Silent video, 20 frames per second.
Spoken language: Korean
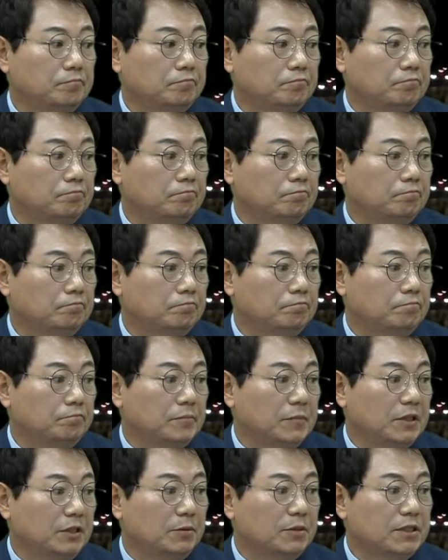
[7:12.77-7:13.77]

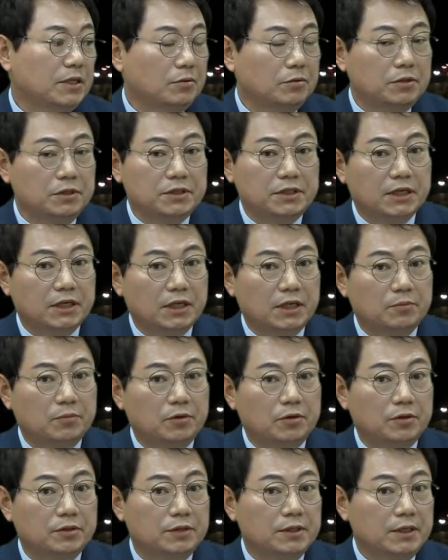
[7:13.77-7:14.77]
음, 이번 사고는 제가
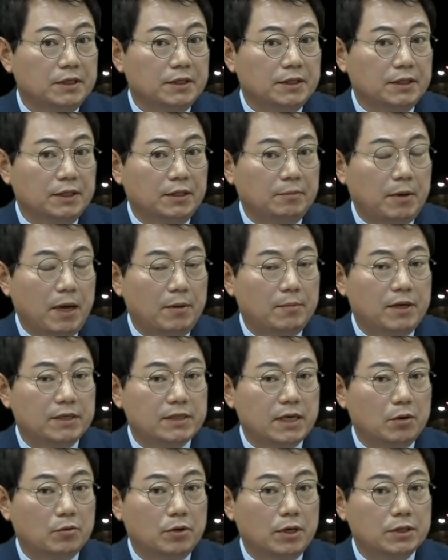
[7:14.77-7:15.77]
뭐, 이
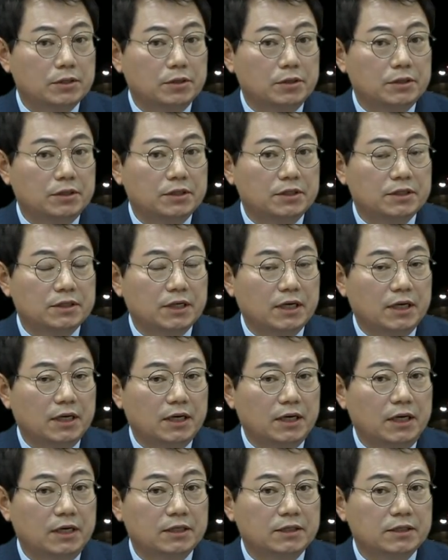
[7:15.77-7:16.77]
밤에 사고나 서 있던
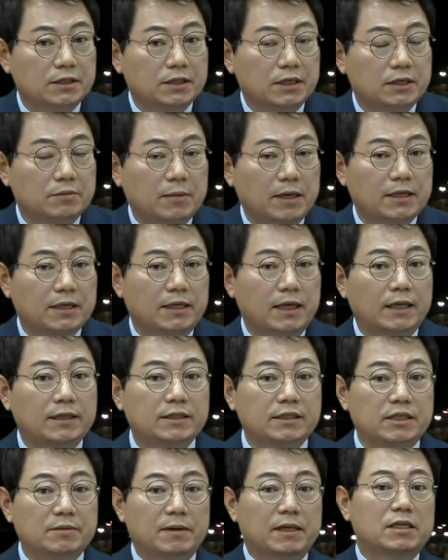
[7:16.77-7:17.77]
차, 그 차를 만약에 내
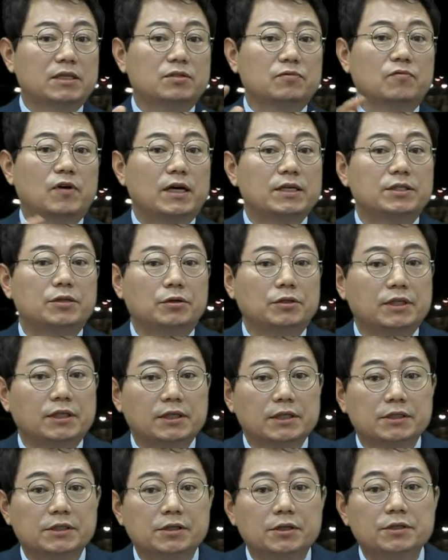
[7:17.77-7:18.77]
들이받았으면 과실이
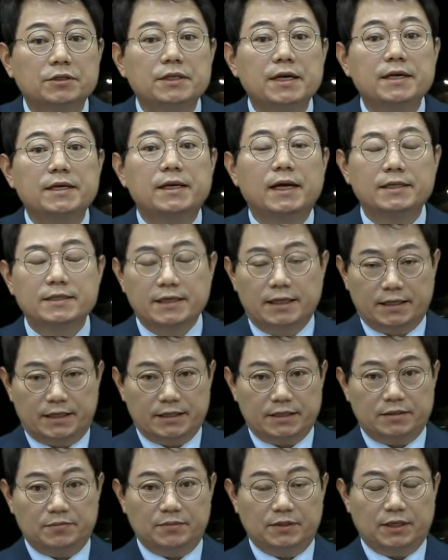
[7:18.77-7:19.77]
어떻게 되냐, 그런 얘기는 하지
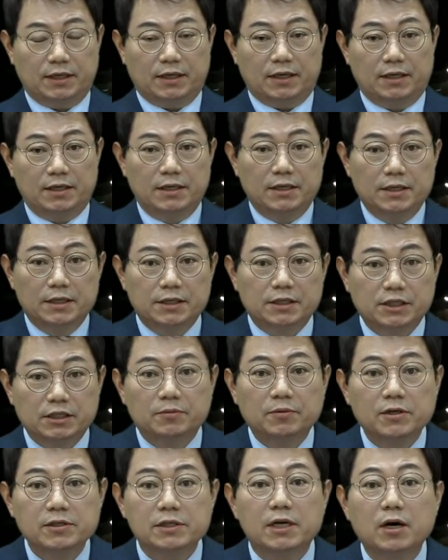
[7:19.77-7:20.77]
않겠습니다.
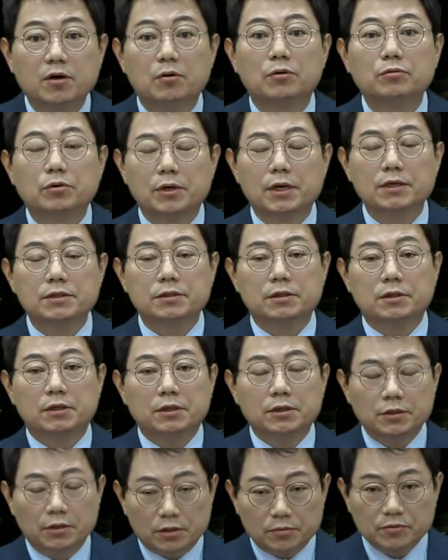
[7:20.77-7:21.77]
이번 사고를
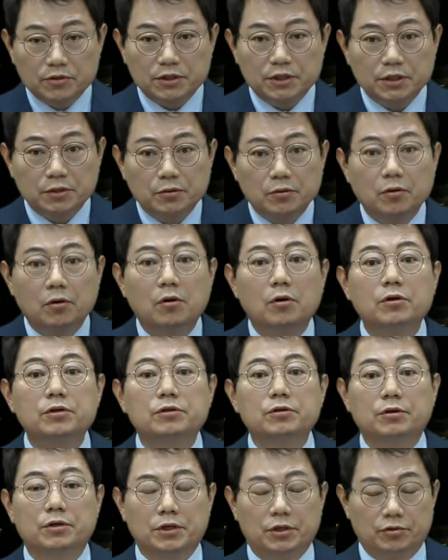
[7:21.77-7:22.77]
통해서 여러분들이
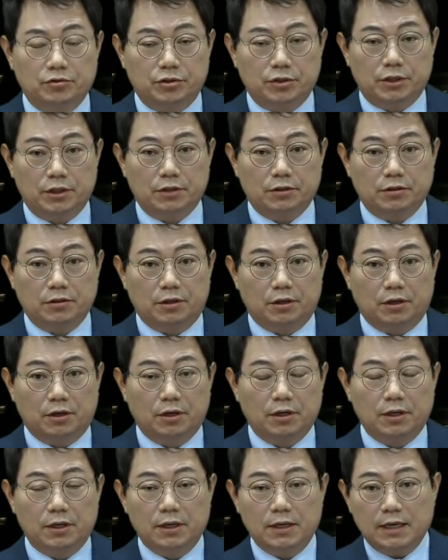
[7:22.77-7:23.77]
꼭 기억해 두셔야 될
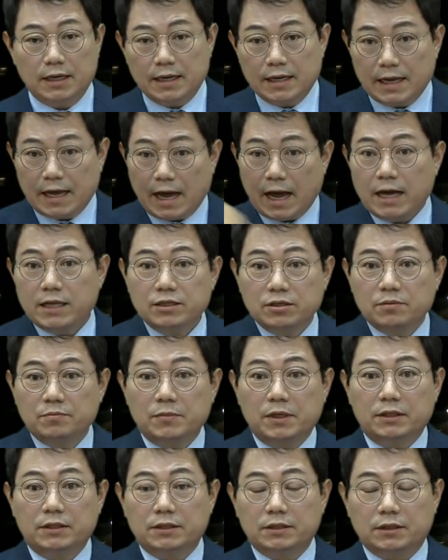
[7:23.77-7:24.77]
거.
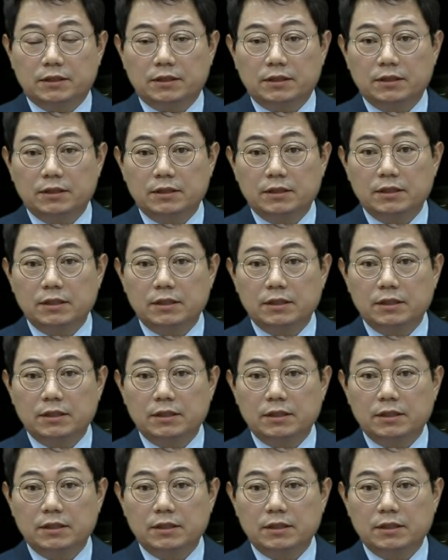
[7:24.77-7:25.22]
안전벨트.